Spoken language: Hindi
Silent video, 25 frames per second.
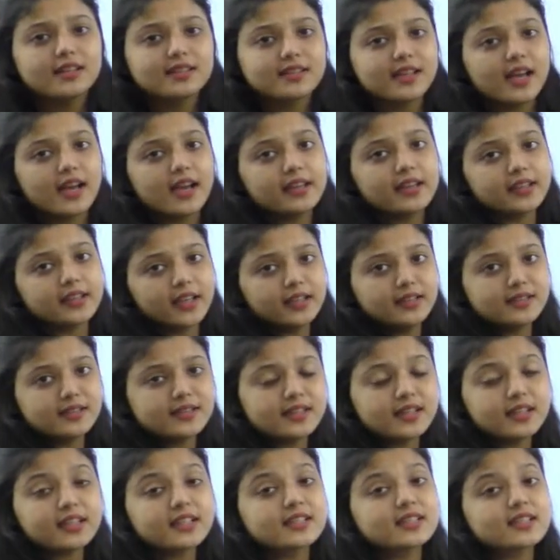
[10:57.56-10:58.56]
से आया यहीं
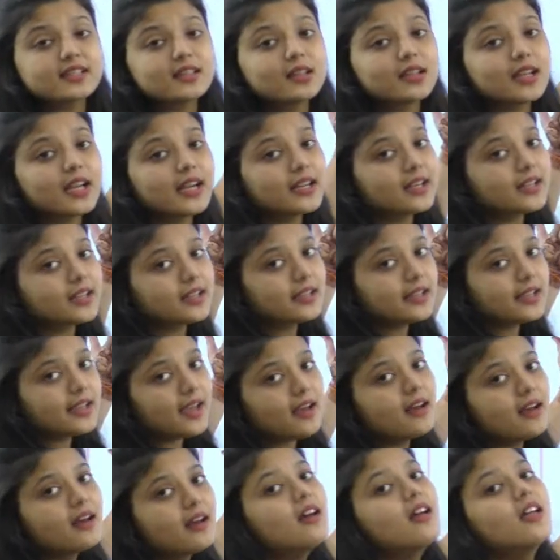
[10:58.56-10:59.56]
से किसका कैटेगरी
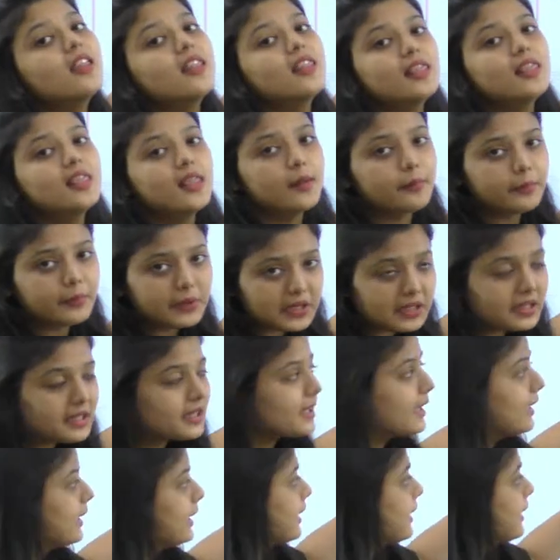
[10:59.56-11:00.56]
है लिपिड की
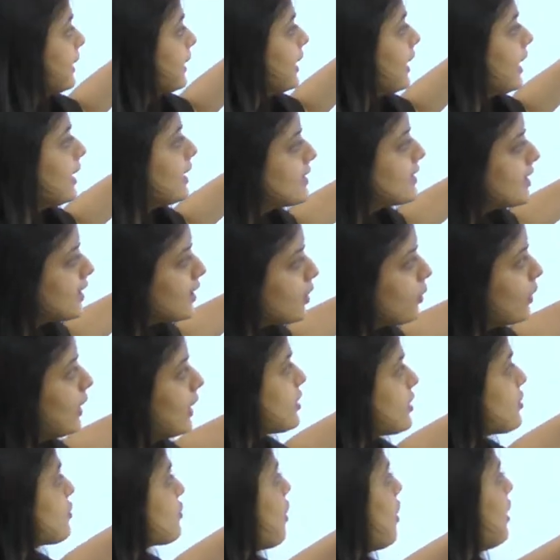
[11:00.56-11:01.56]
कैटेगरी है इसी
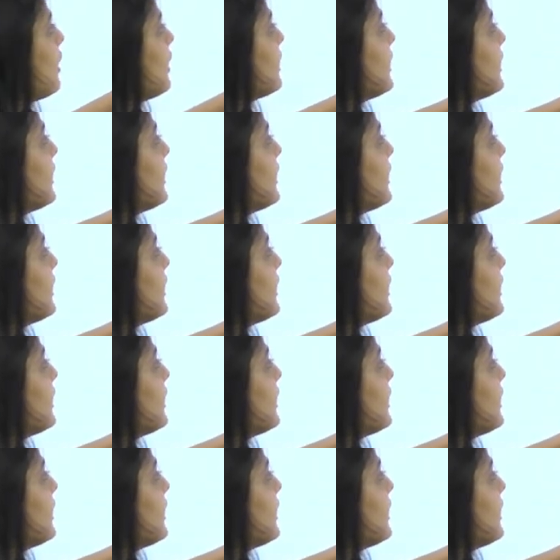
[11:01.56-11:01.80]
कोलेस्ट्रॉल की